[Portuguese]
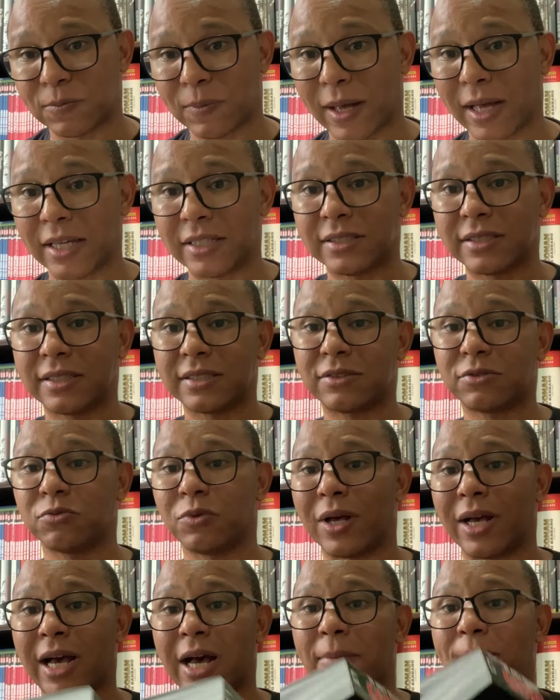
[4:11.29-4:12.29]
páginas,
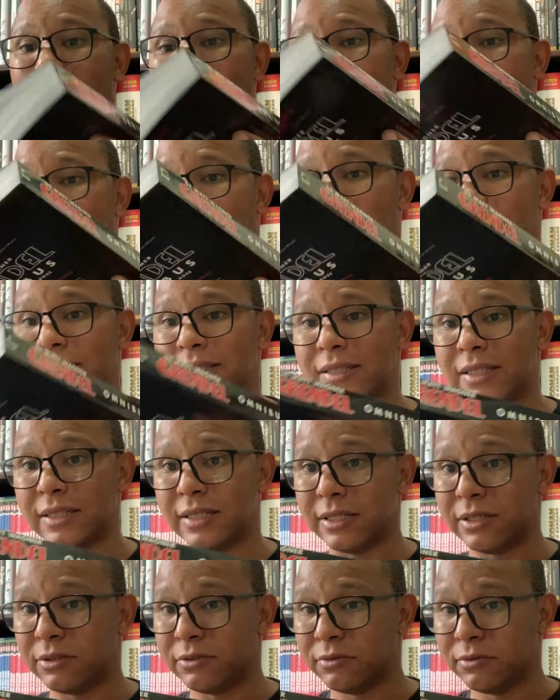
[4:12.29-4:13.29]
uma capa
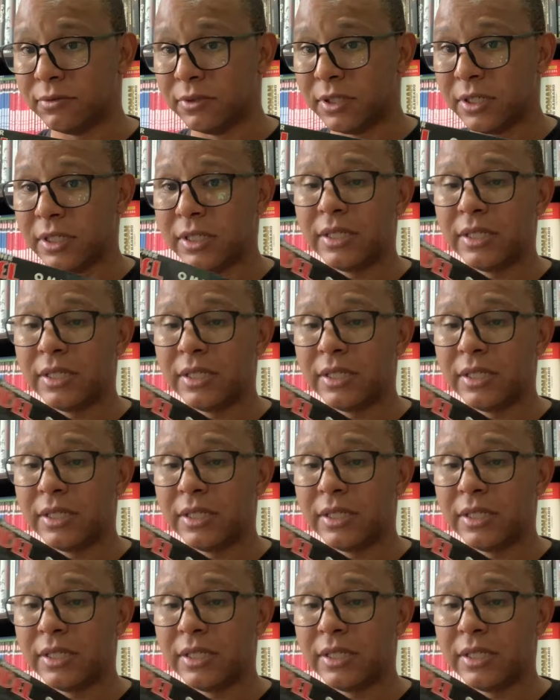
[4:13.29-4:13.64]
cartão